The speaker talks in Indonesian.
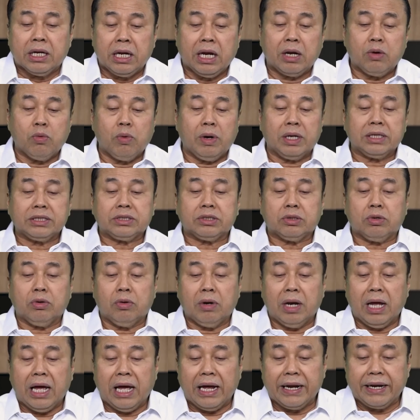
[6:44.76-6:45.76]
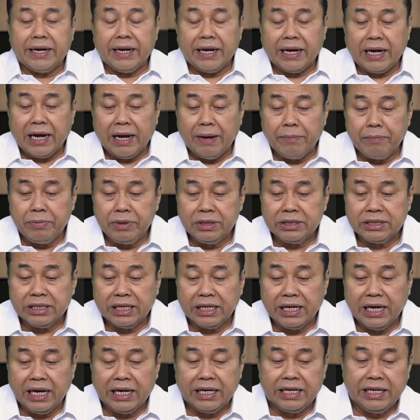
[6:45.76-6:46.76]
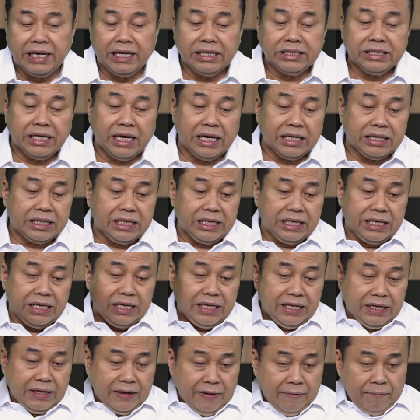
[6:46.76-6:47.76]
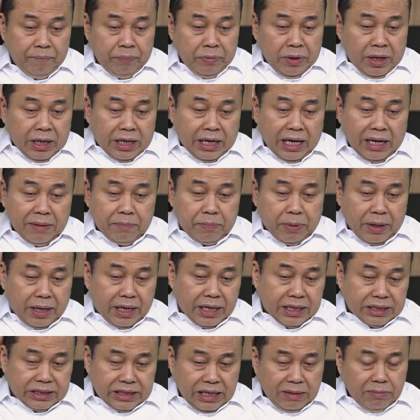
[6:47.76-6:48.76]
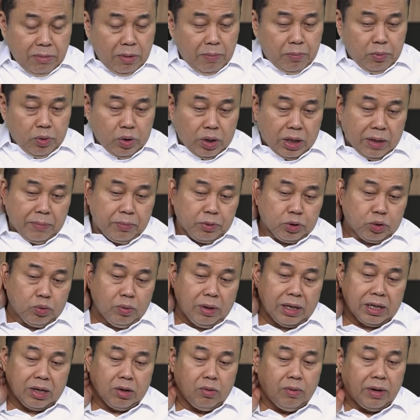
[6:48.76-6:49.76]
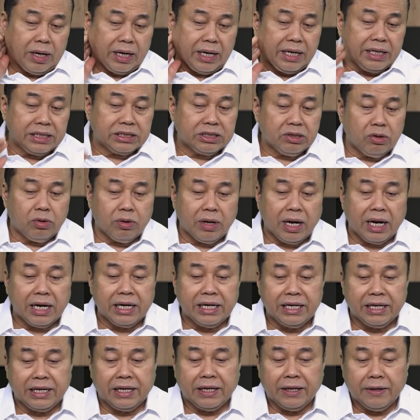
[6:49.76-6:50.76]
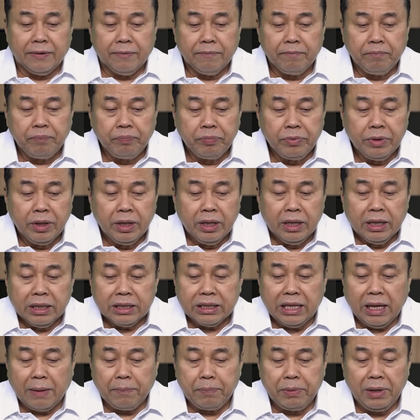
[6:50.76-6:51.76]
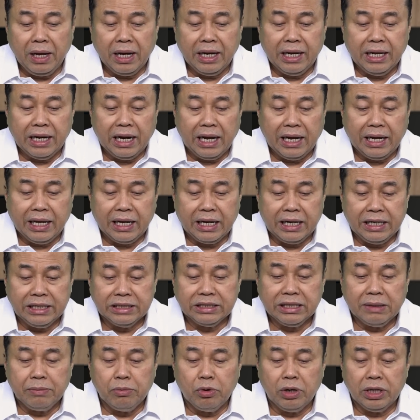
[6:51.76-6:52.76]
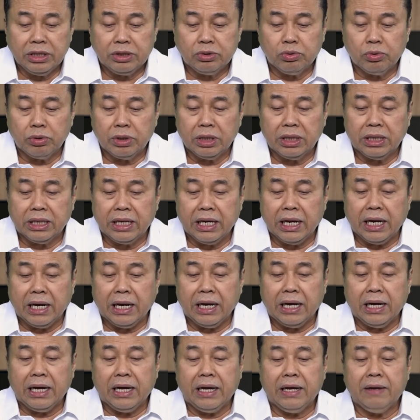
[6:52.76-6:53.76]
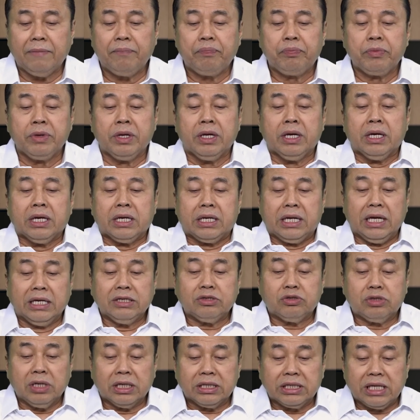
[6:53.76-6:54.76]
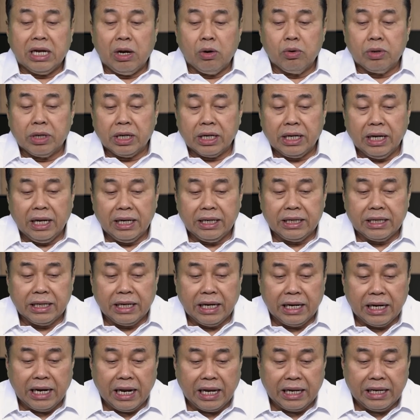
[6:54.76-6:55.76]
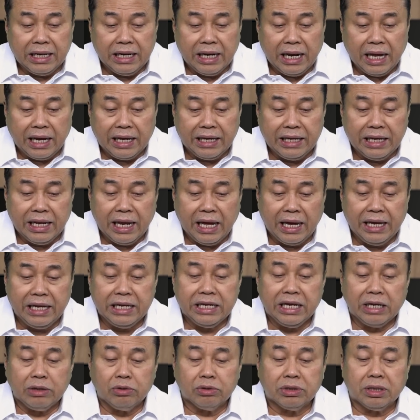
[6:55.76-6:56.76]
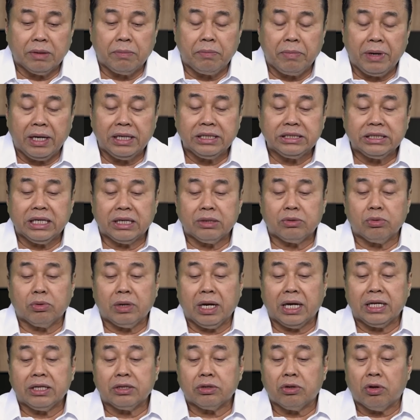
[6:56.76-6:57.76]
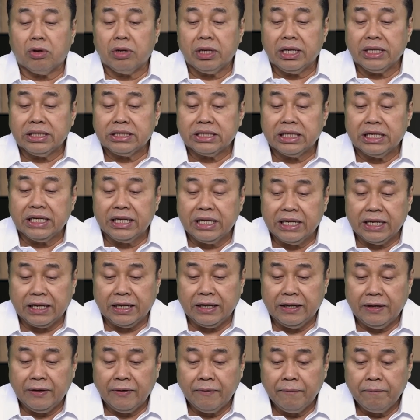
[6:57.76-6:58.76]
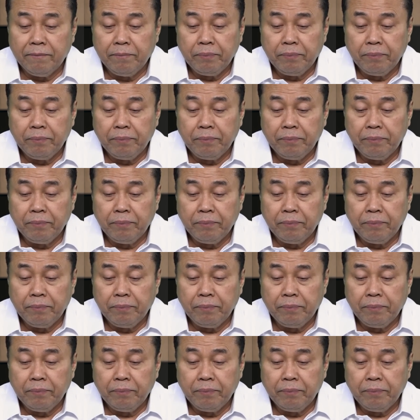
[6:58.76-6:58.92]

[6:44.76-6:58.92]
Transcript: dan uang sekolah anak kami sehingga dia saat ini dia yang bekerja memenuhi kebutuhan keluarga seorang diri tapi akhir-akhir ini saya mulai curiga dia sudah terlalu dekat dengan laki-laki lain yaitu teman satu kantornya sendiri.